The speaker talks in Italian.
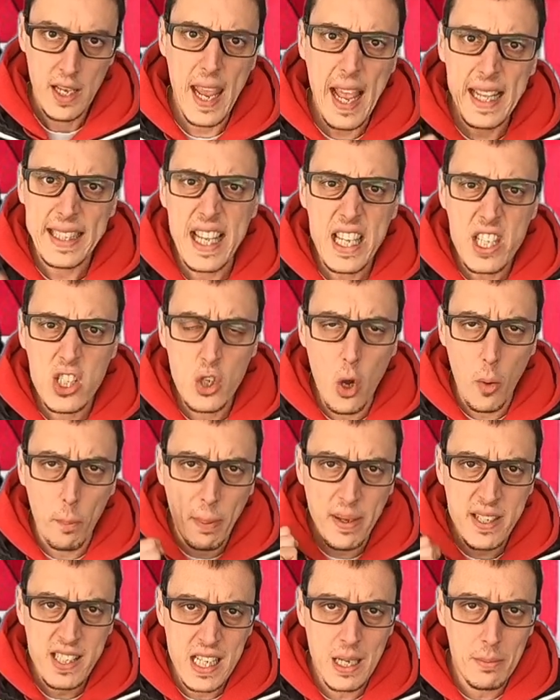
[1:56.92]
E adesso
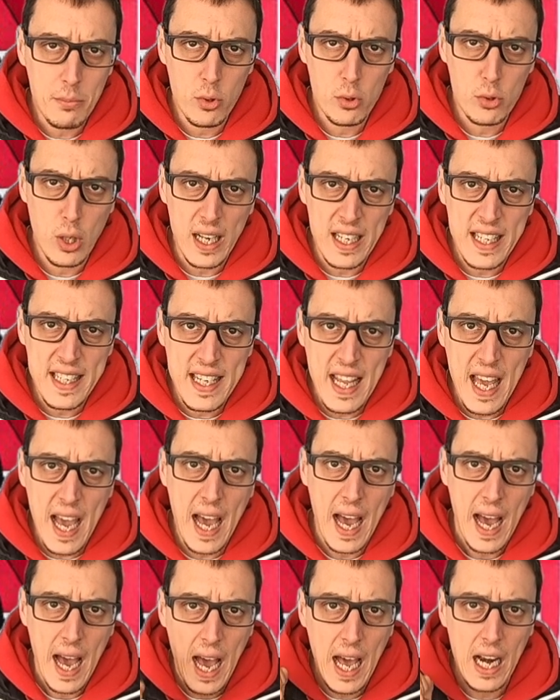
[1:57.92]
passiamo la
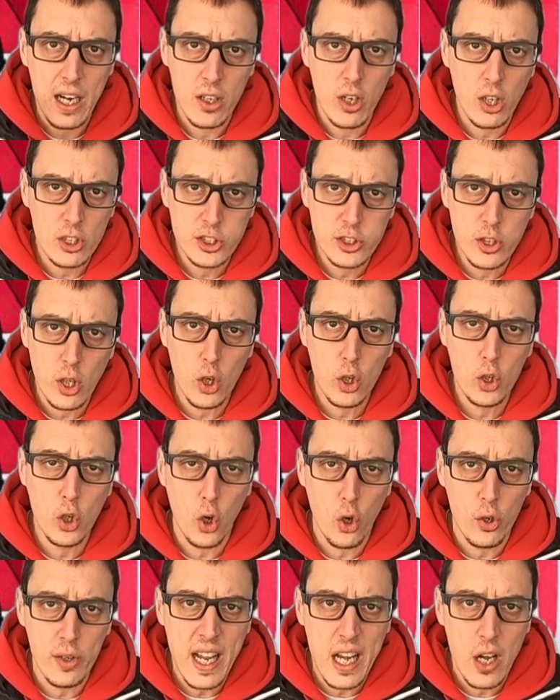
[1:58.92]
linea al nostro
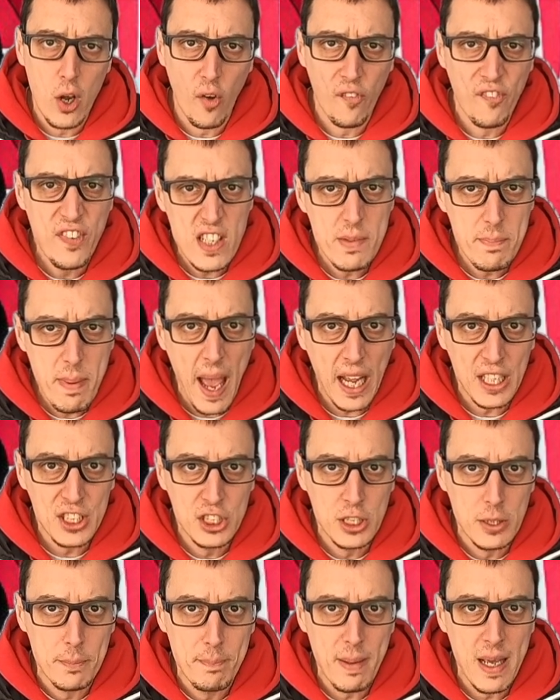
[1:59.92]
colonnello
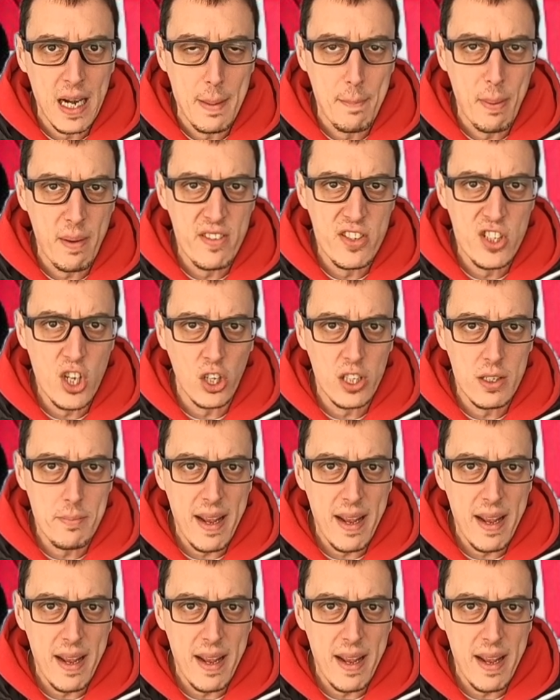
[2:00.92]
Fisbiacci per le previsioni